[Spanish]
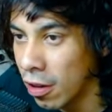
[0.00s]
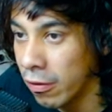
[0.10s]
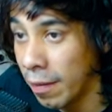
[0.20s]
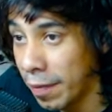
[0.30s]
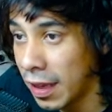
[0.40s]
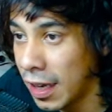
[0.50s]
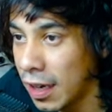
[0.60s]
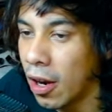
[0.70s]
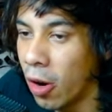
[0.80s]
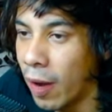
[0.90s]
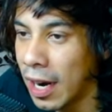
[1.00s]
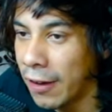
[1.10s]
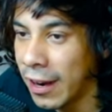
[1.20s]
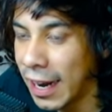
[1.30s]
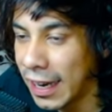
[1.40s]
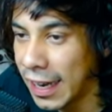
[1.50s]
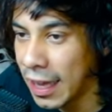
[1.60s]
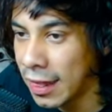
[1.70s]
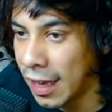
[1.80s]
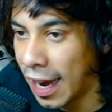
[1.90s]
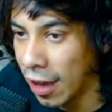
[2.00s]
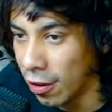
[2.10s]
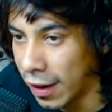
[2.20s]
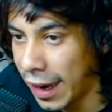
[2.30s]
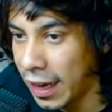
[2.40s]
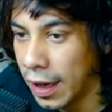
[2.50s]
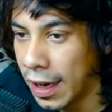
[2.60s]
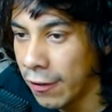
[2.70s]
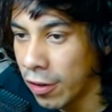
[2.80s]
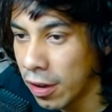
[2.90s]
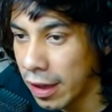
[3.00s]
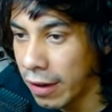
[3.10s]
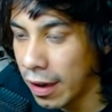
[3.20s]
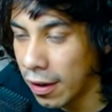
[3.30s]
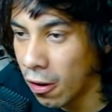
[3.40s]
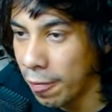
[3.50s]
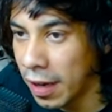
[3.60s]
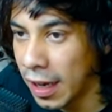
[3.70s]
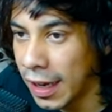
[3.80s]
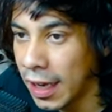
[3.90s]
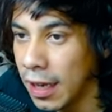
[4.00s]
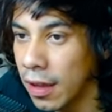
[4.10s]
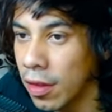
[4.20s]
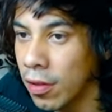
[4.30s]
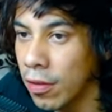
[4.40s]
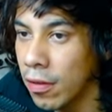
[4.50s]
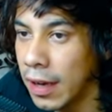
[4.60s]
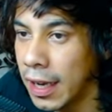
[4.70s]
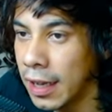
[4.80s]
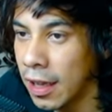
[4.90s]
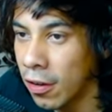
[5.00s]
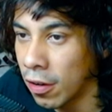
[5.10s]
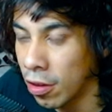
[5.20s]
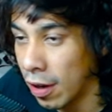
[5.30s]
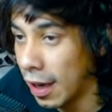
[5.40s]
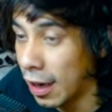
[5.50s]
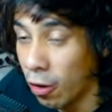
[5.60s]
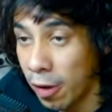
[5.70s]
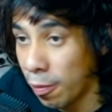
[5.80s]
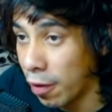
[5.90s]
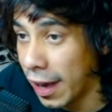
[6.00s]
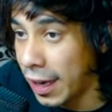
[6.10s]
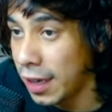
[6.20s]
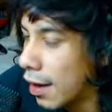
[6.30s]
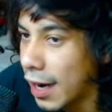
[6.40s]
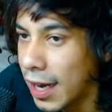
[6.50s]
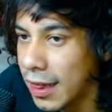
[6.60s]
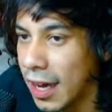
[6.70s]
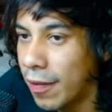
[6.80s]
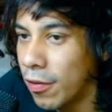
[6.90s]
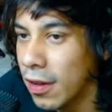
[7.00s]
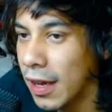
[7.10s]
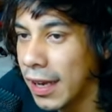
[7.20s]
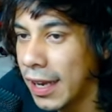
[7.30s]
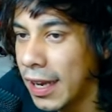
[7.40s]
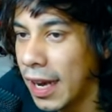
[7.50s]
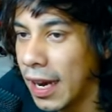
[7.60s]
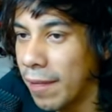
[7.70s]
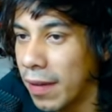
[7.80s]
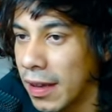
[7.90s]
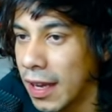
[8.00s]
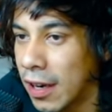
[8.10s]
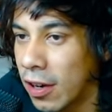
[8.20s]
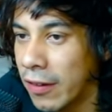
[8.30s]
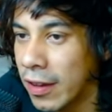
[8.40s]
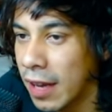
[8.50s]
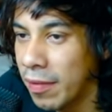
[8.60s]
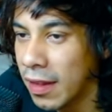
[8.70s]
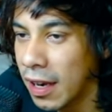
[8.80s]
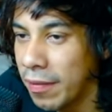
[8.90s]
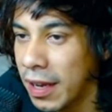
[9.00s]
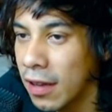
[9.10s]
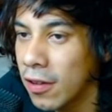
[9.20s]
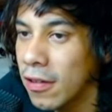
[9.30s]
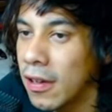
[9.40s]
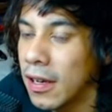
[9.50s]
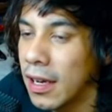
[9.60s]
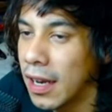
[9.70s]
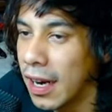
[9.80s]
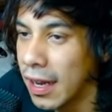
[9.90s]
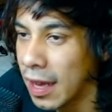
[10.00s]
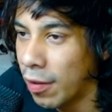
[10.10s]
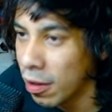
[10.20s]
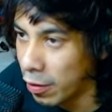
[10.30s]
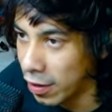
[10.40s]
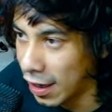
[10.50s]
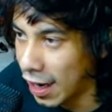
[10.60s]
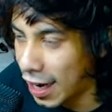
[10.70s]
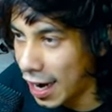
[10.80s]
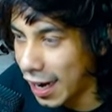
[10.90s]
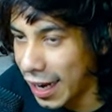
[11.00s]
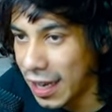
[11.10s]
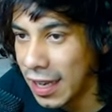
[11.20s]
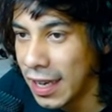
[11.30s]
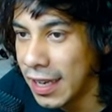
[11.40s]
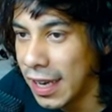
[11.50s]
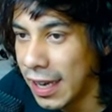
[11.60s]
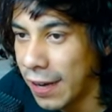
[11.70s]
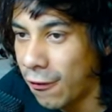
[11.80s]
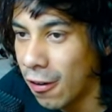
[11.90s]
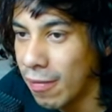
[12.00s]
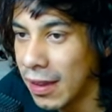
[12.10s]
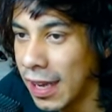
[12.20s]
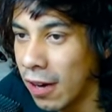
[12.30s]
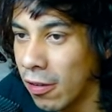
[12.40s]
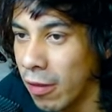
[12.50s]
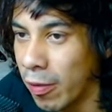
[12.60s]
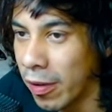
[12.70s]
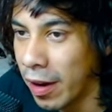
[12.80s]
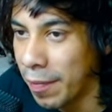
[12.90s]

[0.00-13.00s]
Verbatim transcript: lo va a pedir, lo van a ver de este lado, ¿ok? en el sistema, copien aquí su ID de consola, copienlo por ahí. Regresamos aquí a la parte de atrás, otra vez almacenamiento, regresamos, vamos a que cargue y aquí en formatear nos va a volver a